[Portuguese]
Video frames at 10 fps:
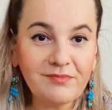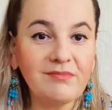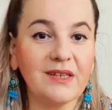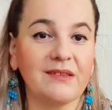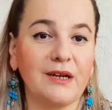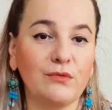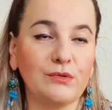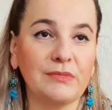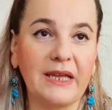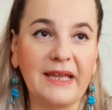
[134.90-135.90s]
Então
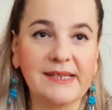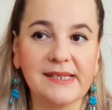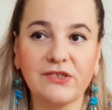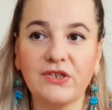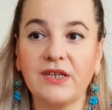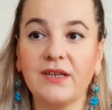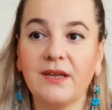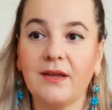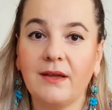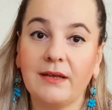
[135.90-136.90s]
não tem essa de
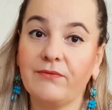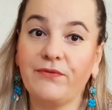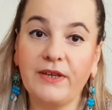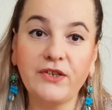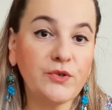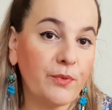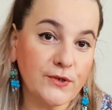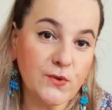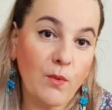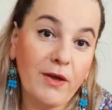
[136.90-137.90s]
fit,
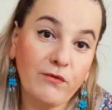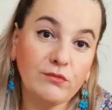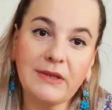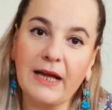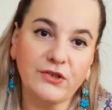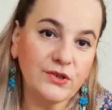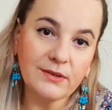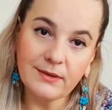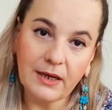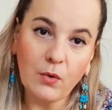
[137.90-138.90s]
posso comer à vontade.
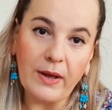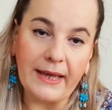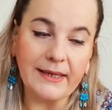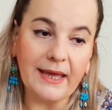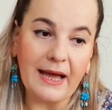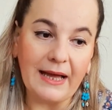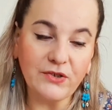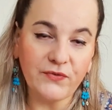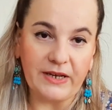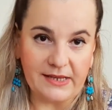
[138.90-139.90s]
Não, é que a
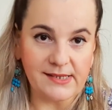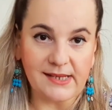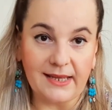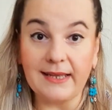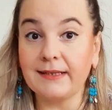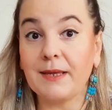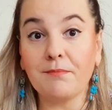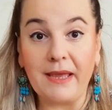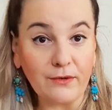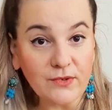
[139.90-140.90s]
diferença é que ele tem
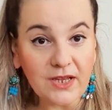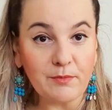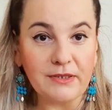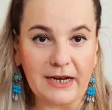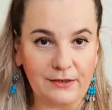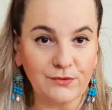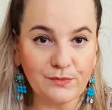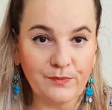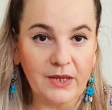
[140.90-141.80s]
menos carboidrato.